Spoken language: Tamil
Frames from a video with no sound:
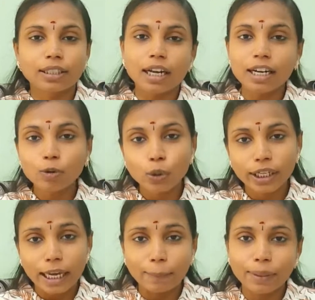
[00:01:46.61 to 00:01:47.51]
நானே
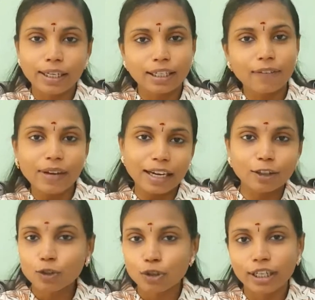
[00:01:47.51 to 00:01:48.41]
ஊருக்கு கிளம்பிட்டேன் அதனால்
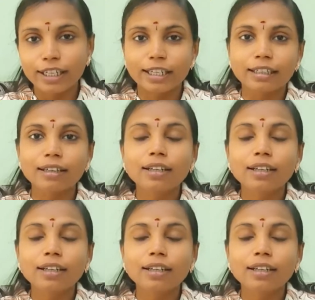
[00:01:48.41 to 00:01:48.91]
வேணாம்னு சொல்லிட்டாங்க